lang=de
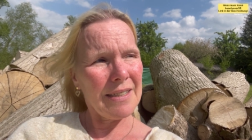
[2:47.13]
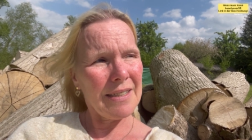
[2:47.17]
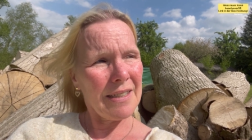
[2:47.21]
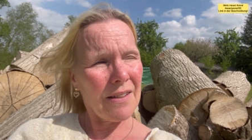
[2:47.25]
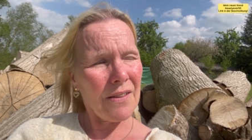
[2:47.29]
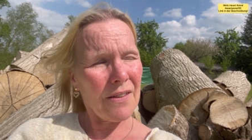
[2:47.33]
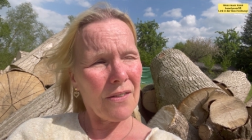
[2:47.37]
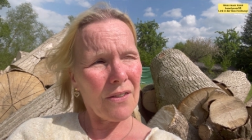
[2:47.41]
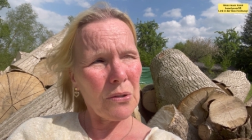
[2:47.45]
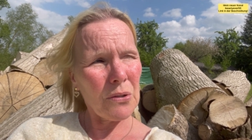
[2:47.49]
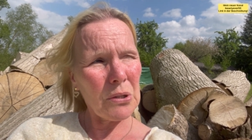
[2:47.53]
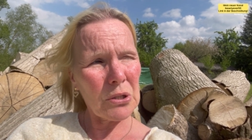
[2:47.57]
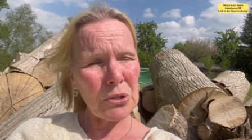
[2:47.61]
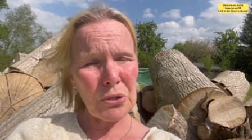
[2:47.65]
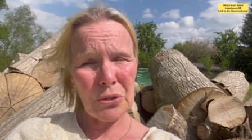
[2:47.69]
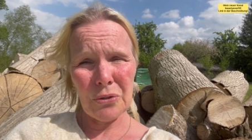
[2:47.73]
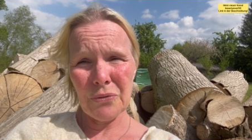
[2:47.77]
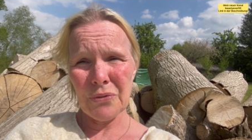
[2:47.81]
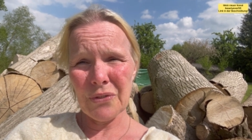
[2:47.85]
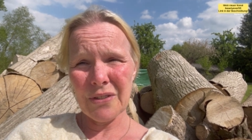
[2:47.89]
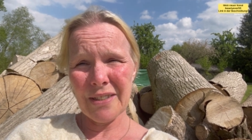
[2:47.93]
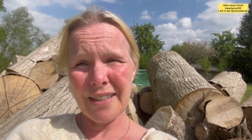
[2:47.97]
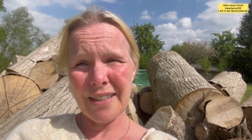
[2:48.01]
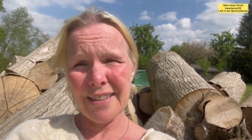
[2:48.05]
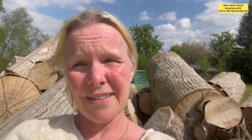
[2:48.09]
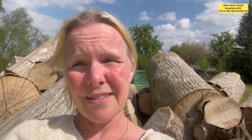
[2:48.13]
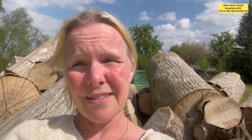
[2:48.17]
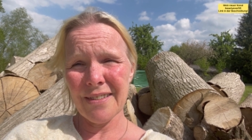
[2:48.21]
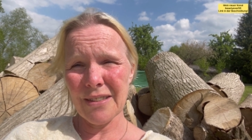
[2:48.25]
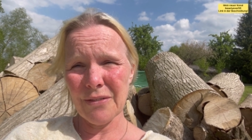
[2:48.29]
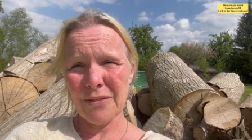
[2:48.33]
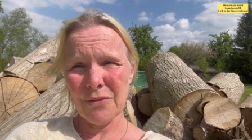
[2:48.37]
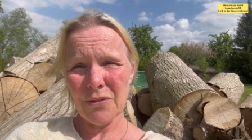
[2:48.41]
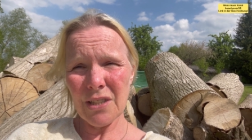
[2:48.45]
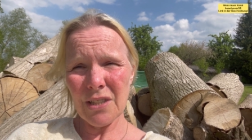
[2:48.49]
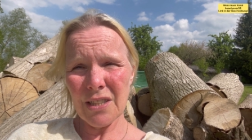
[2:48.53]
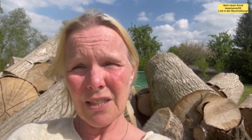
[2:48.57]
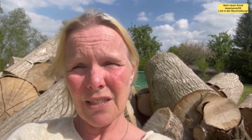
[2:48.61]
Denn Sauerstoff ist eines
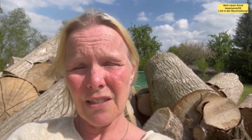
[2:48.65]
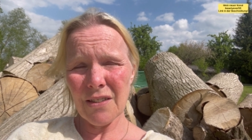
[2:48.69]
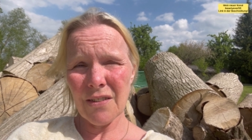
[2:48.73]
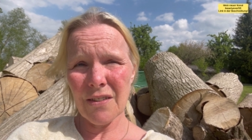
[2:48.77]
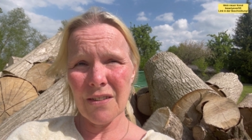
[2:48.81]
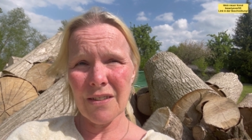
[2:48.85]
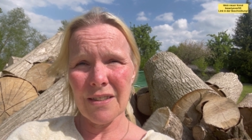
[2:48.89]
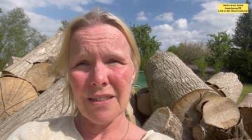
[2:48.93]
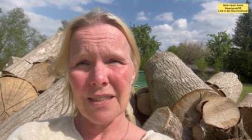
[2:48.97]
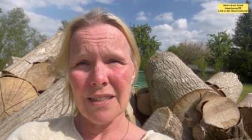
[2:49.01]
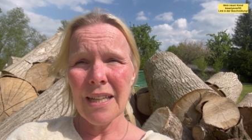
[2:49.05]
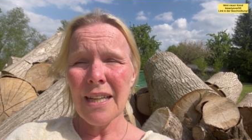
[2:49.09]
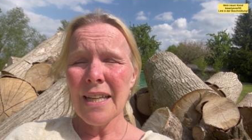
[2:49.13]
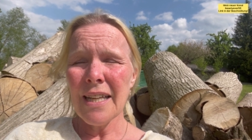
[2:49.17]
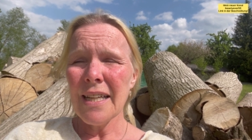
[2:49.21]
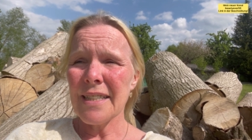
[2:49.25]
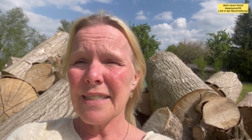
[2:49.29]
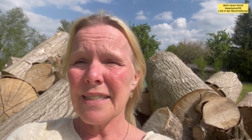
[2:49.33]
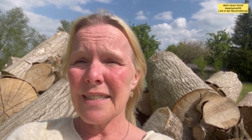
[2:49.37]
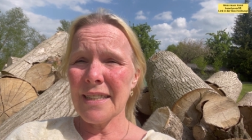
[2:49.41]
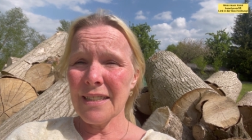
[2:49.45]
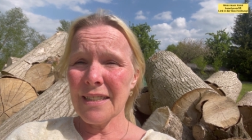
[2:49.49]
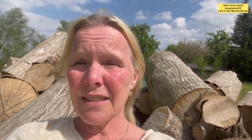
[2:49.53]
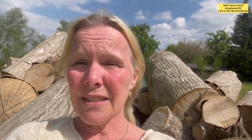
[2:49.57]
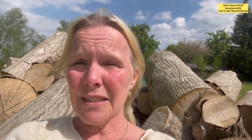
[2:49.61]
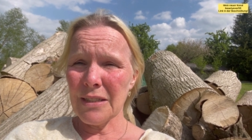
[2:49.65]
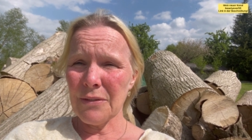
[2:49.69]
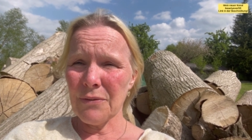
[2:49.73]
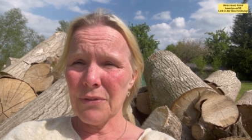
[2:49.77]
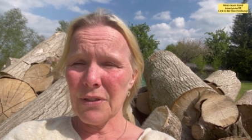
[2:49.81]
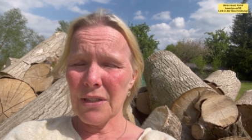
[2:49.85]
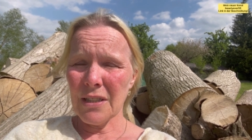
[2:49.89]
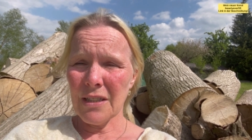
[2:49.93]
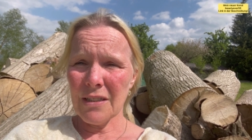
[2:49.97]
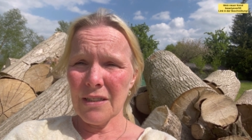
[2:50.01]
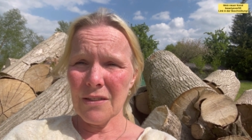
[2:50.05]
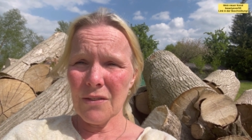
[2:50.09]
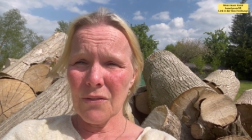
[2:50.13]
der wichtigsten Dinge, die
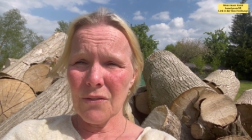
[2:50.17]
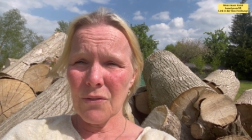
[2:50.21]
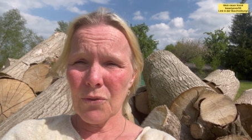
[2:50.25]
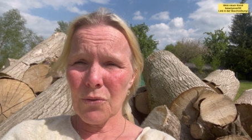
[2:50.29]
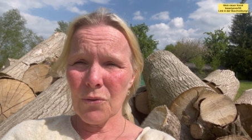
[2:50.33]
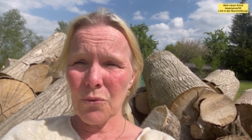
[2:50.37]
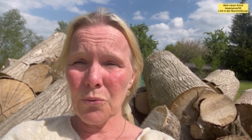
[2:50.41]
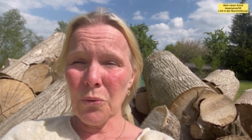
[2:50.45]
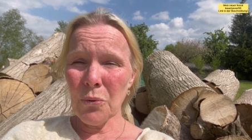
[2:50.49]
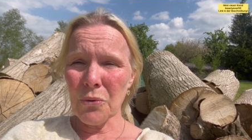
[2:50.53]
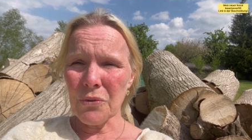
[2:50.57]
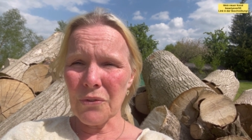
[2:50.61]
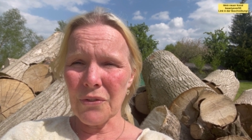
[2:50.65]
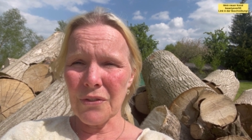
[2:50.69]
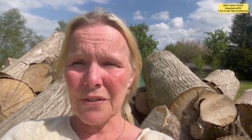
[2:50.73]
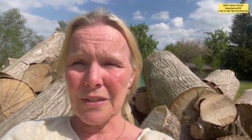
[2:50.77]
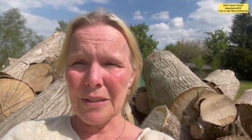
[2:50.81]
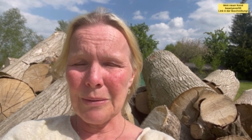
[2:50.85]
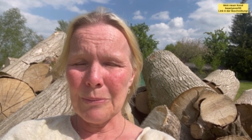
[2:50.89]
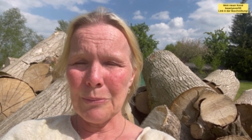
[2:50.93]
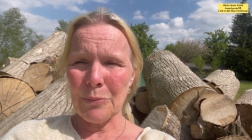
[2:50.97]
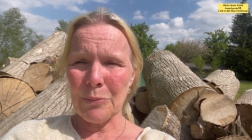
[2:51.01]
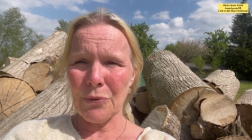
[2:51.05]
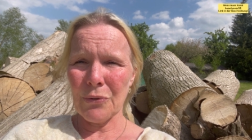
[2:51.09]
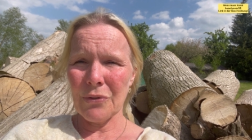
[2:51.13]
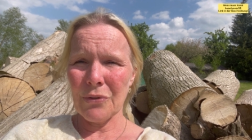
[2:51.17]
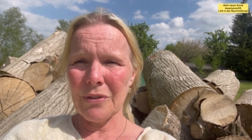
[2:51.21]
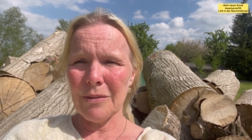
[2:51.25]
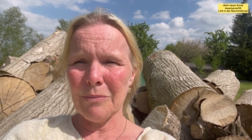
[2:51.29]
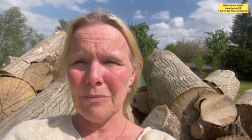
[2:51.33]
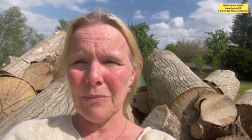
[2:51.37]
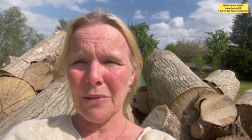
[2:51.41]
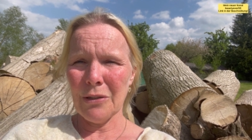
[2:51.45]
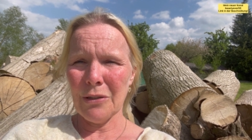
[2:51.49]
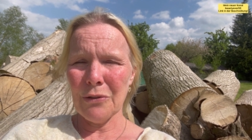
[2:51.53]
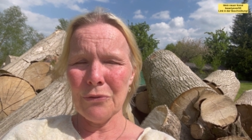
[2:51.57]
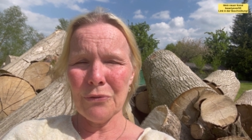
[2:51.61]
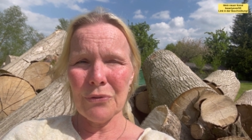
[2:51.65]
wir zu uns nehmen müssen im
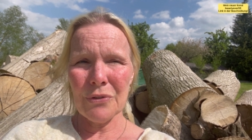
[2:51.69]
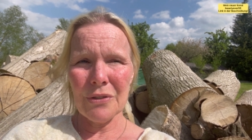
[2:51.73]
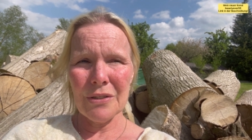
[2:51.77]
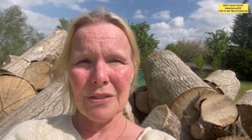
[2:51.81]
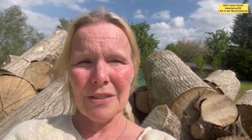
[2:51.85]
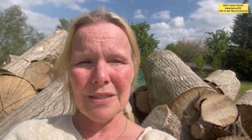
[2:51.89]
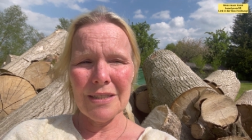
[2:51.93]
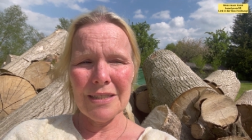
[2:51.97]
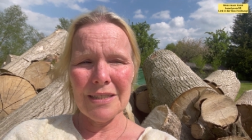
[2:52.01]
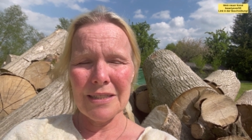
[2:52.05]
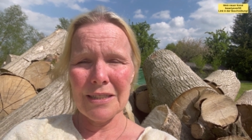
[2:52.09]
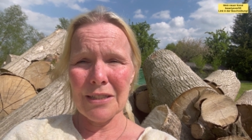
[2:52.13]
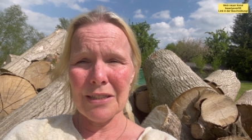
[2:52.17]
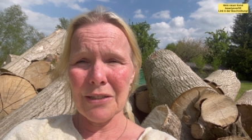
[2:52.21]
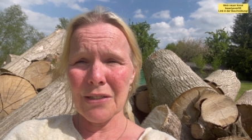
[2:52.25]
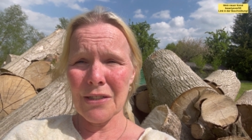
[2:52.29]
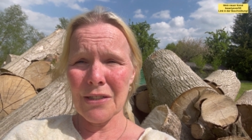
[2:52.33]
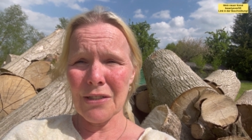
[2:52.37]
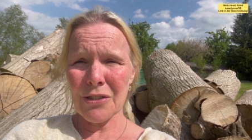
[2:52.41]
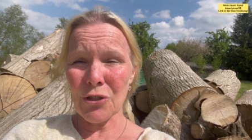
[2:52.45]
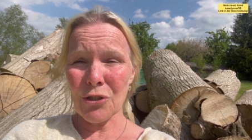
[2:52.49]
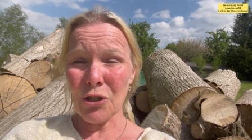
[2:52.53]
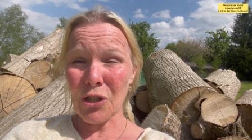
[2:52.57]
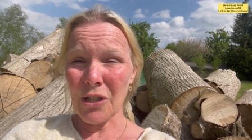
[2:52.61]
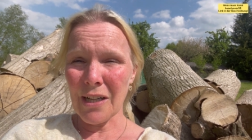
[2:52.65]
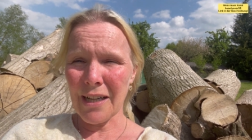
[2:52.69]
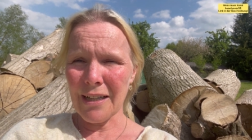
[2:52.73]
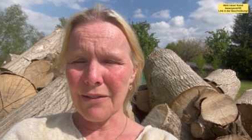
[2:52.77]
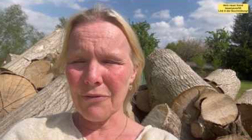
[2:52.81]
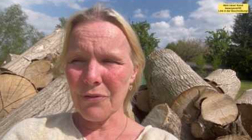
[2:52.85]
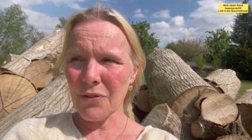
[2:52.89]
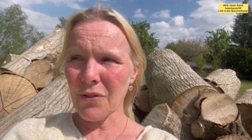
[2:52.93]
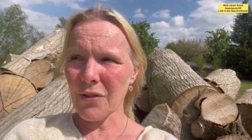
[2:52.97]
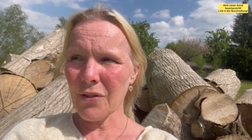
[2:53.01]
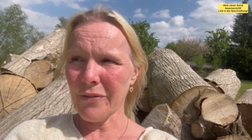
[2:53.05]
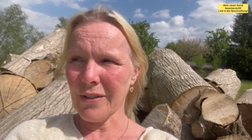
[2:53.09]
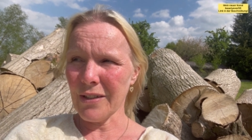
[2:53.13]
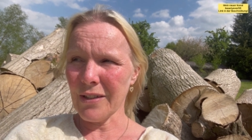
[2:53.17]
Laufe des
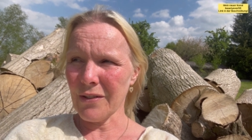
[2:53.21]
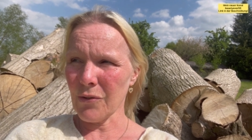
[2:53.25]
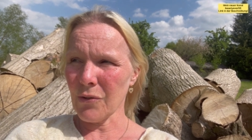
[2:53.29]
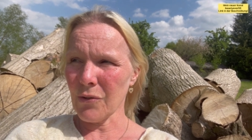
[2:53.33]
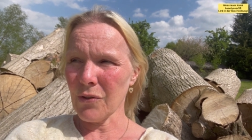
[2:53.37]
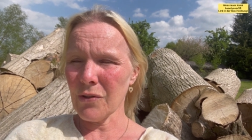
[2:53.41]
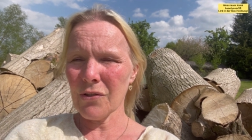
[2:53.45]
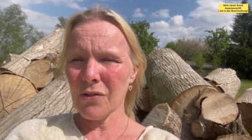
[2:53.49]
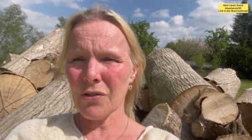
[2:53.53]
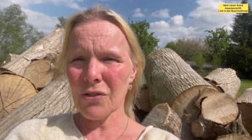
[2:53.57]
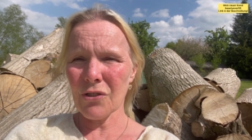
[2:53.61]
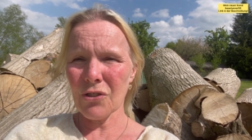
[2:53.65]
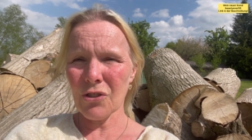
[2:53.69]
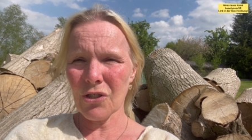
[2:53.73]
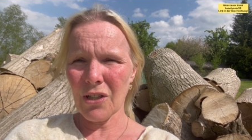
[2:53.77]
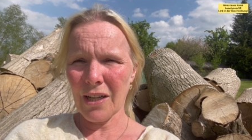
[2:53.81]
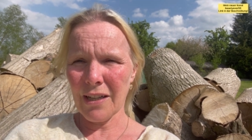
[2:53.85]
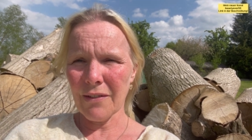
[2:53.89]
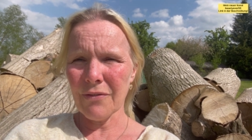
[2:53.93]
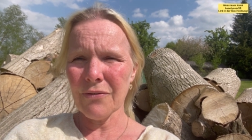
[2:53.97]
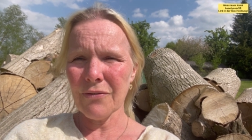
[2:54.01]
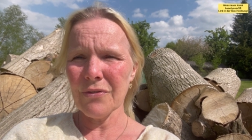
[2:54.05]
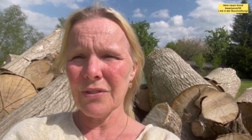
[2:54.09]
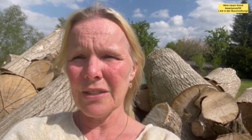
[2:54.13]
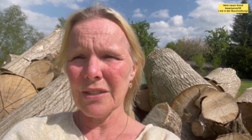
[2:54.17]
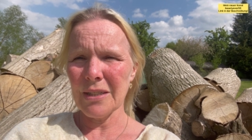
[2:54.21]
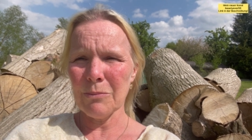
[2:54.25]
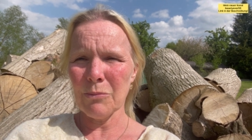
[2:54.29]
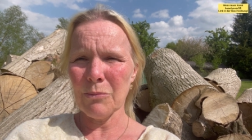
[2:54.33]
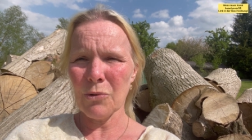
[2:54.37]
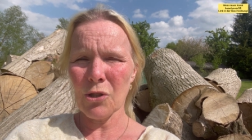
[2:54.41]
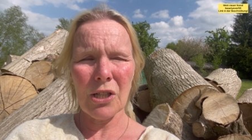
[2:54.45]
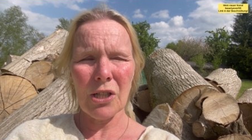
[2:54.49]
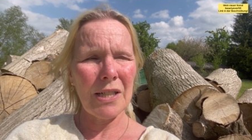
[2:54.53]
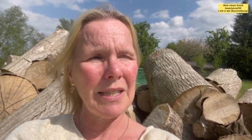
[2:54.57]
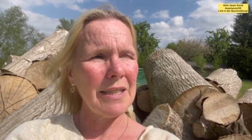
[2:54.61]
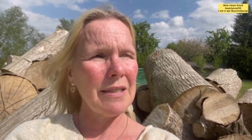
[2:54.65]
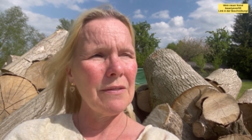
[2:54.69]
Schlafes, weil sonst schlafen wir eben
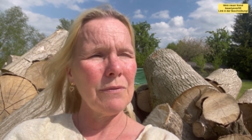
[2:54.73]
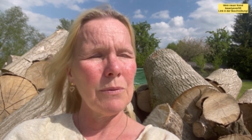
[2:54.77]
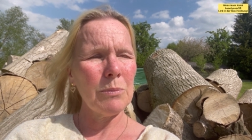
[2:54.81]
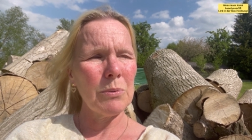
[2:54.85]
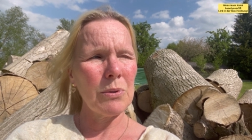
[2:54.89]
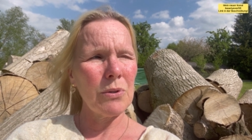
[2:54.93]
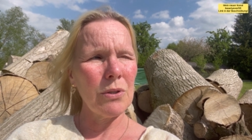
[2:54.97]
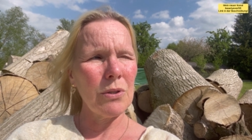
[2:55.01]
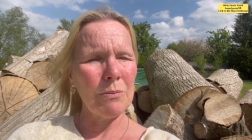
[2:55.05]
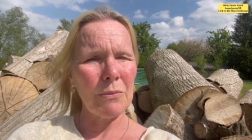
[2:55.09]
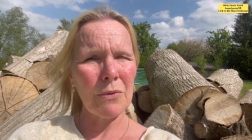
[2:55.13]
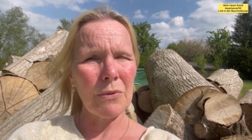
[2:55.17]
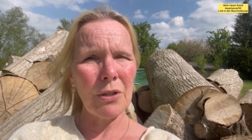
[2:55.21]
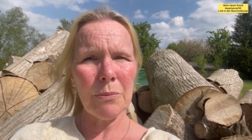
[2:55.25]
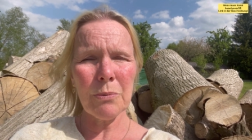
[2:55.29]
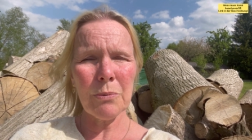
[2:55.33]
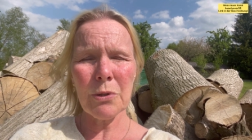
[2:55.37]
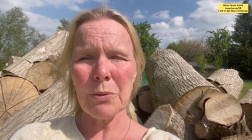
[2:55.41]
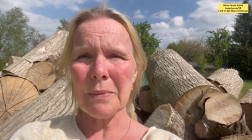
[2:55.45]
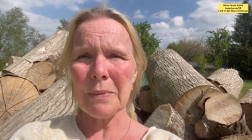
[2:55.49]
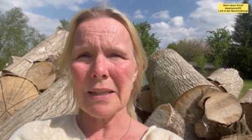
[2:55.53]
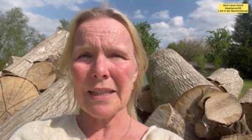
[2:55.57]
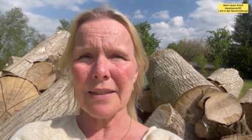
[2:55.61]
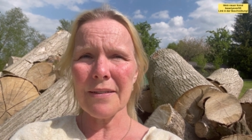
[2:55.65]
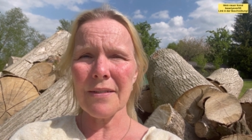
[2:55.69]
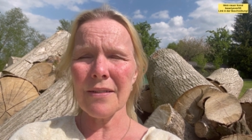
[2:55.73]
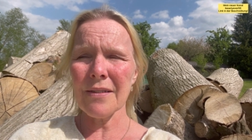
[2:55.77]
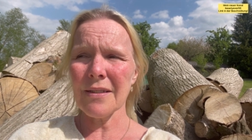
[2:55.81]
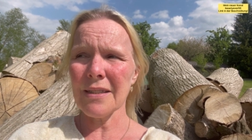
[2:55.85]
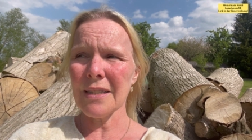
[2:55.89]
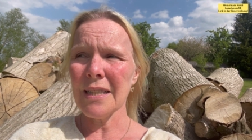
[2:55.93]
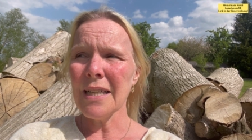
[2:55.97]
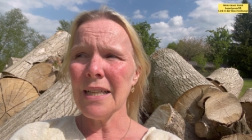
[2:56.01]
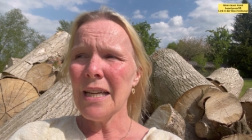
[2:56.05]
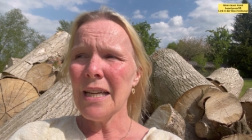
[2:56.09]
schlecht. Wir bekommen Kopfschmerzen,